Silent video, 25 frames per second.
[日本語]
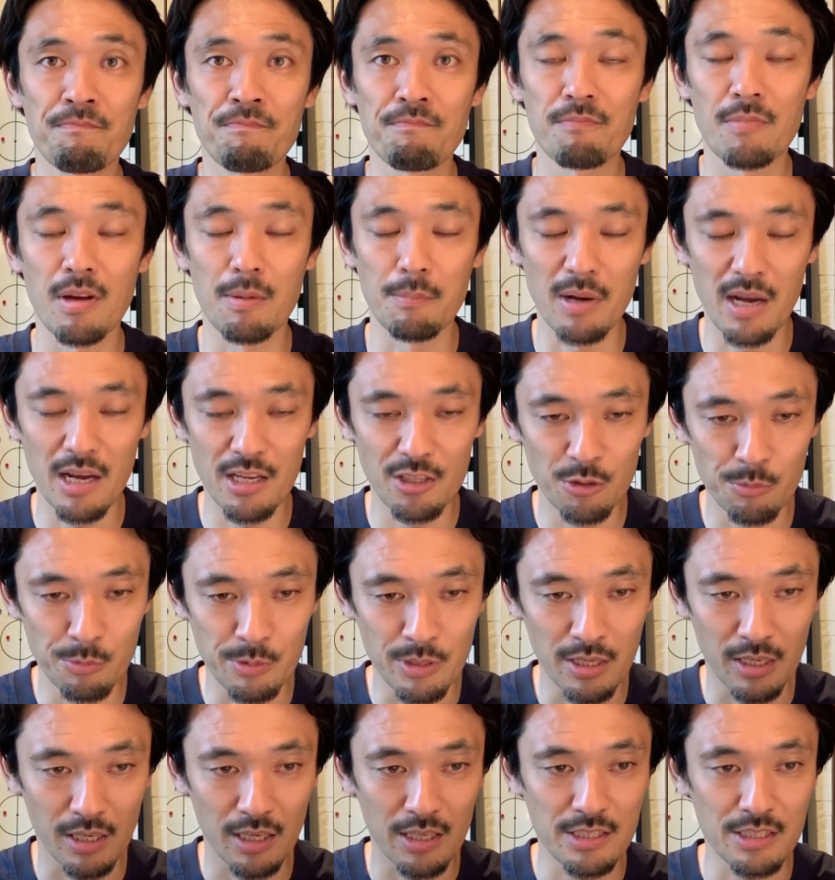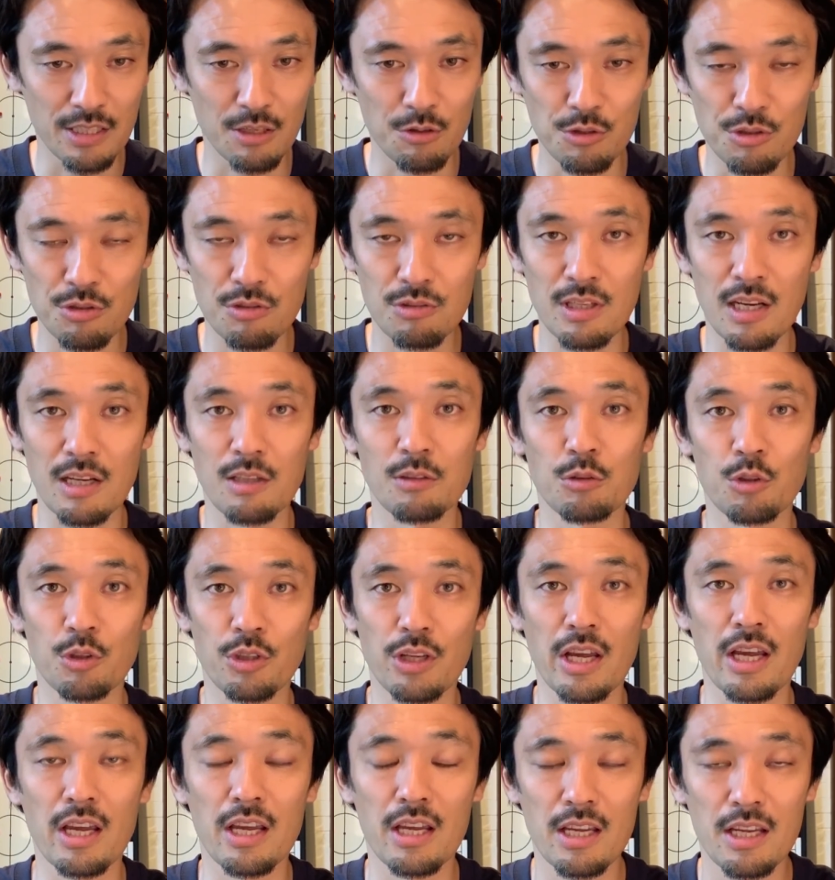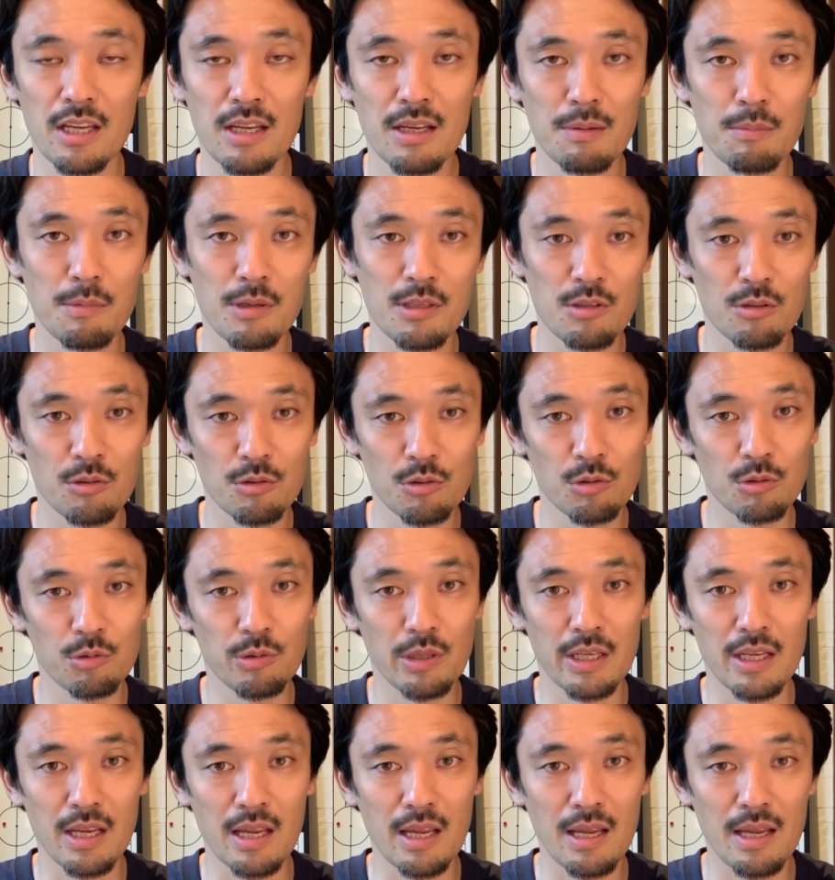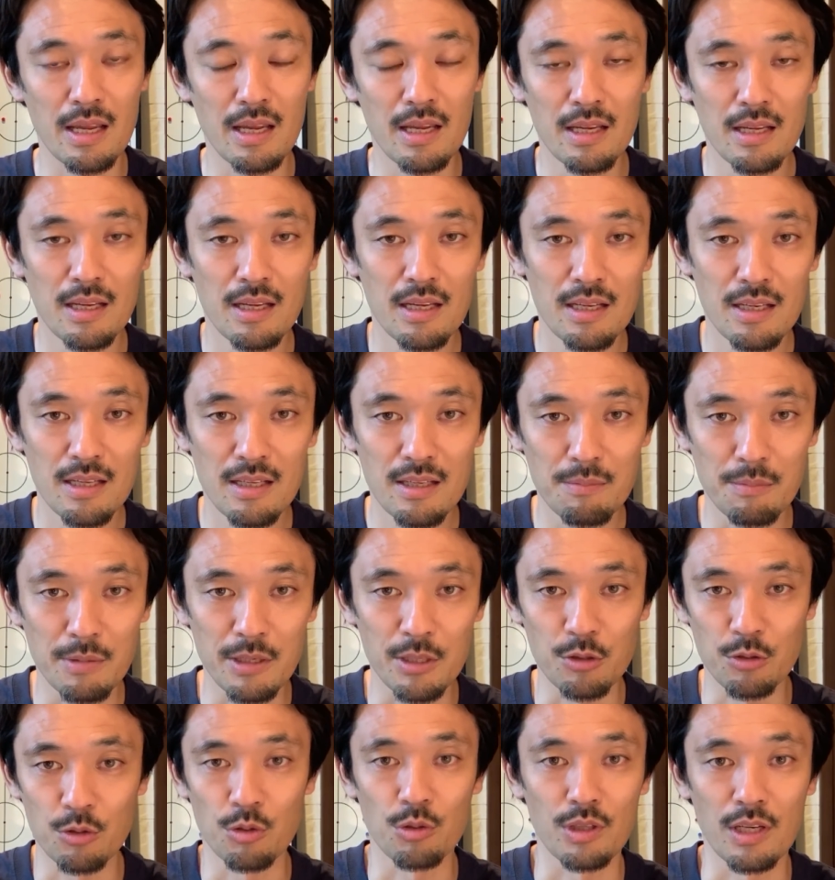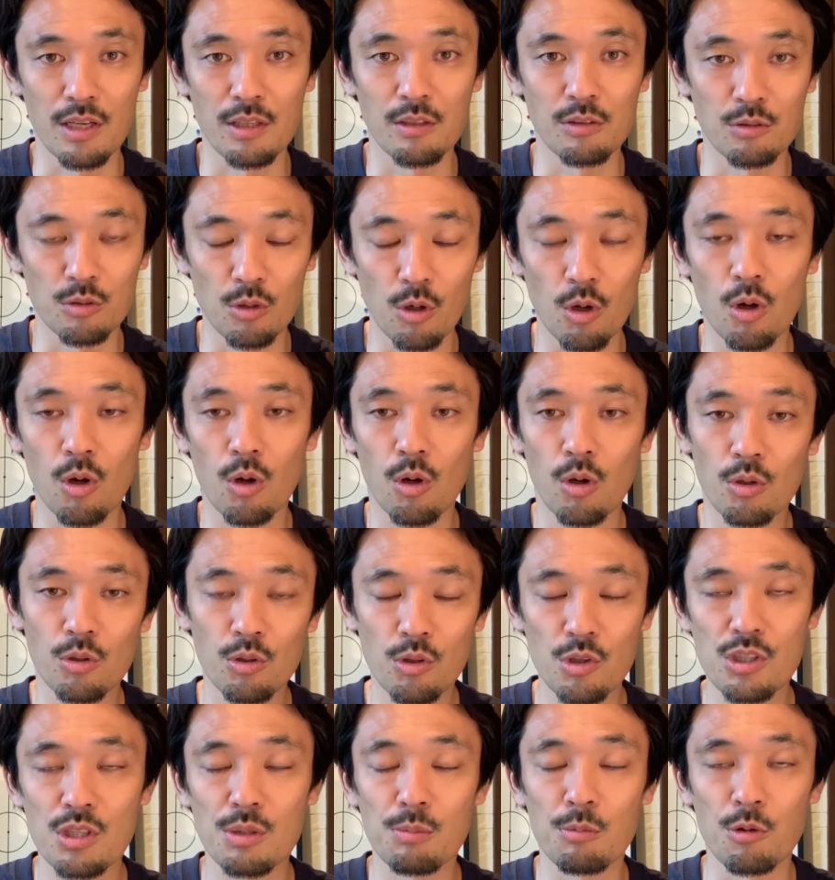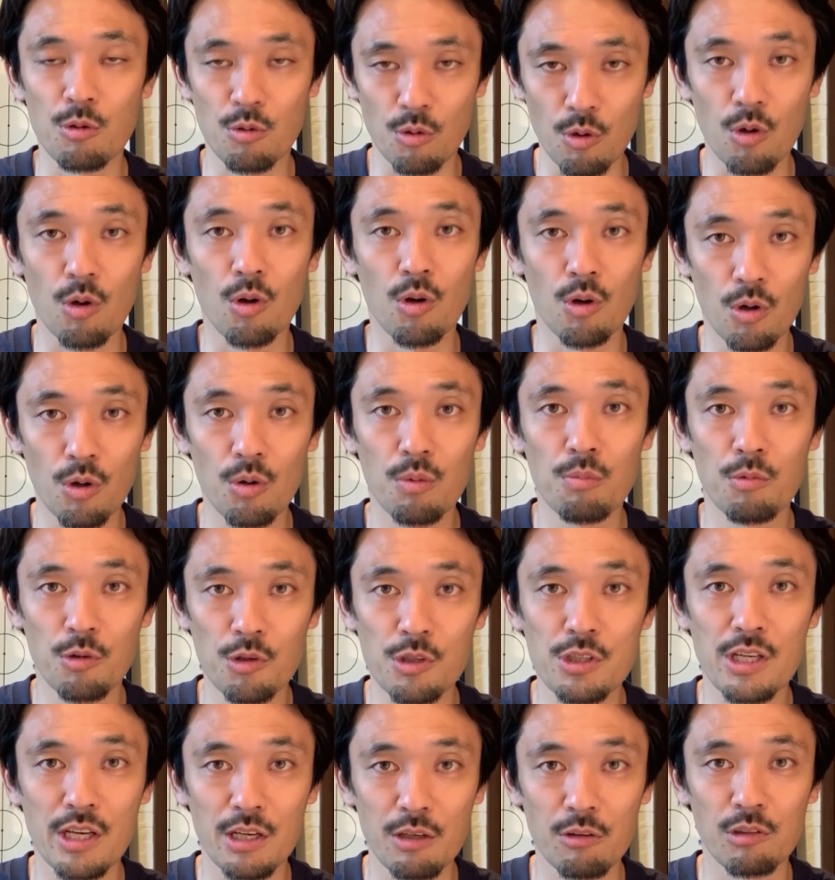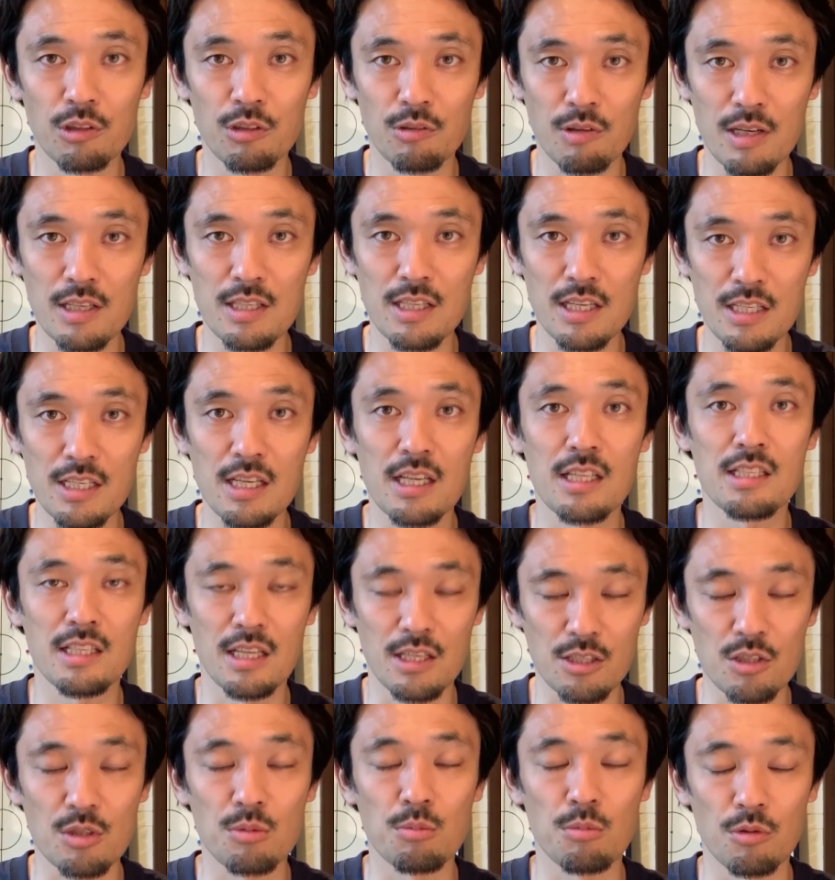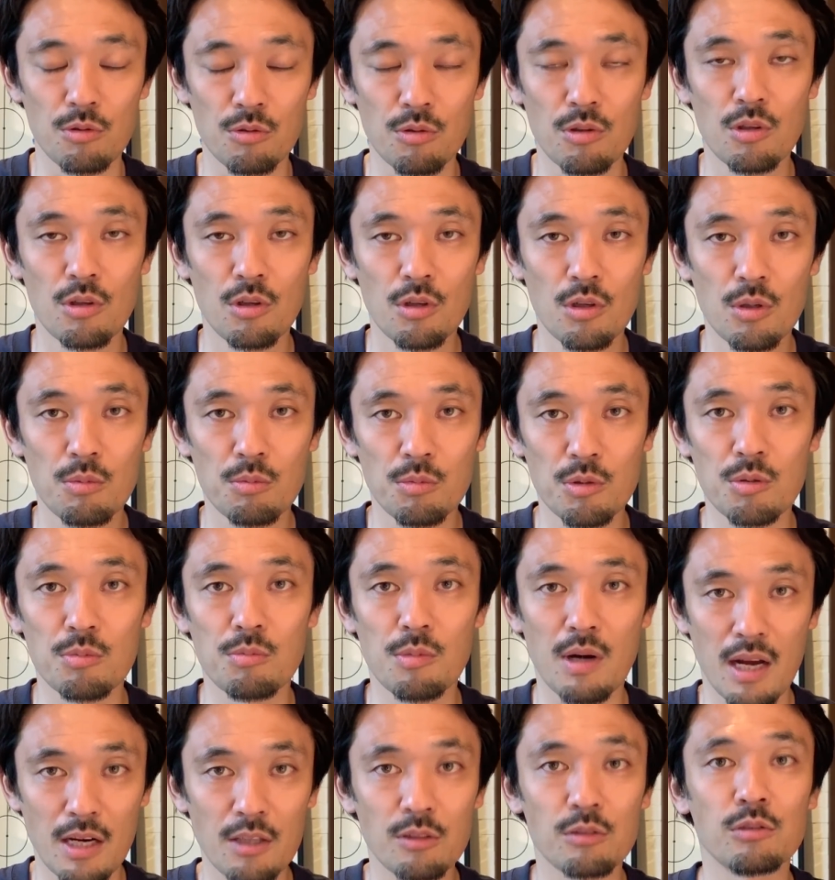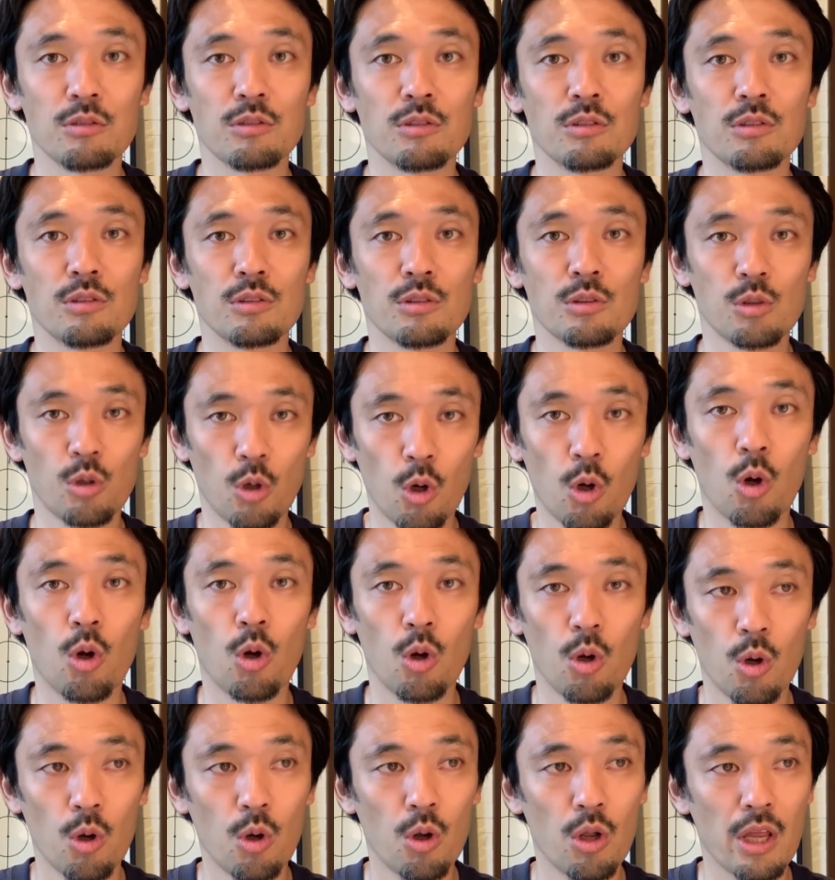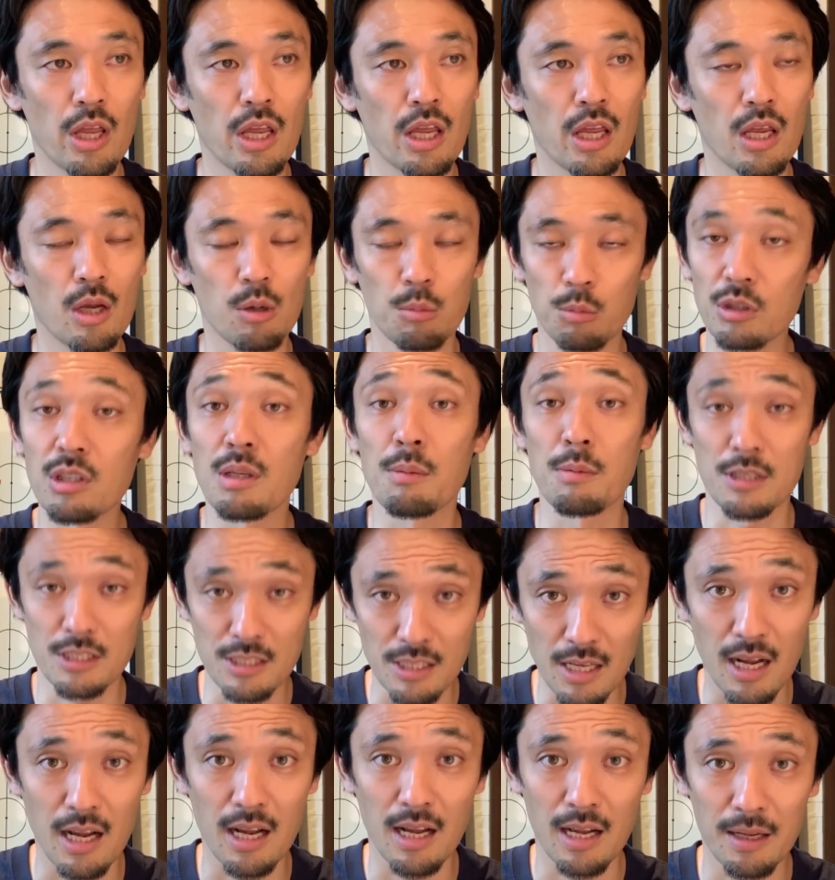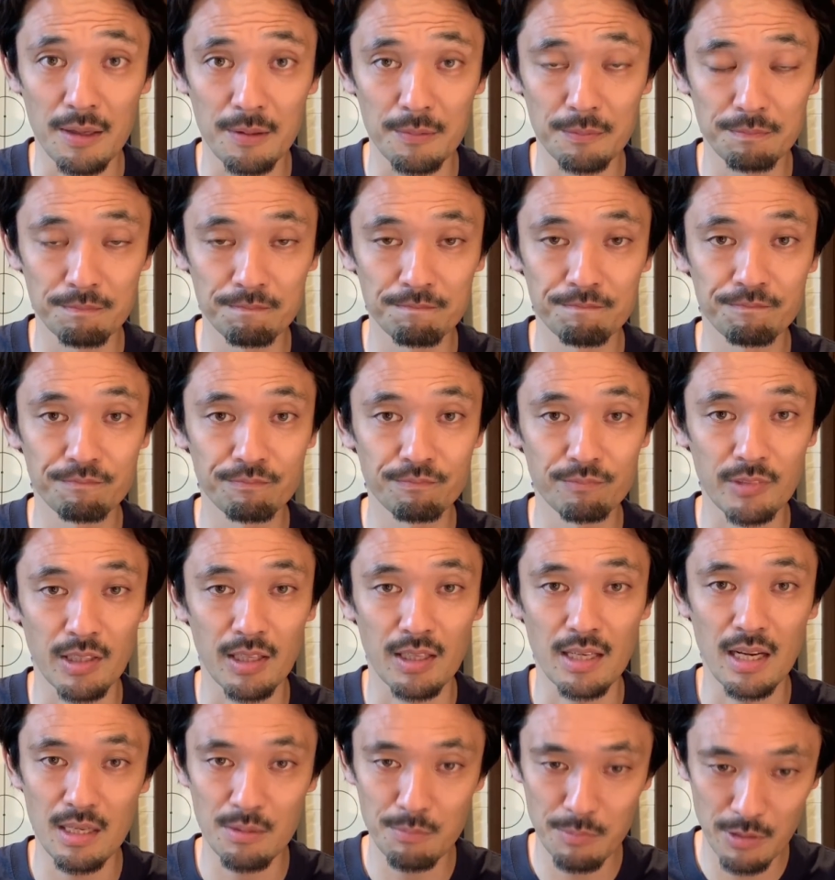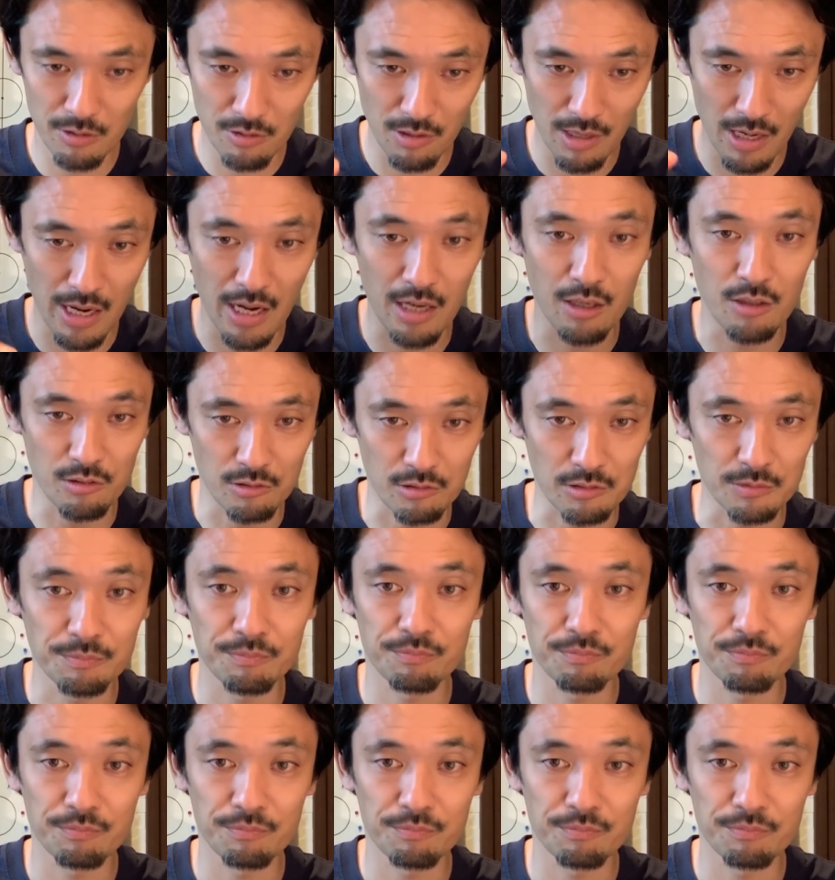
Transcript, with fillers: まあ、前のみな感じが薄くなるので、まあ、その上で見るとなると、どうしてもこう、もう試合のこと忘れちゃったりする部分もあると、えー、思ってました。なるべく早く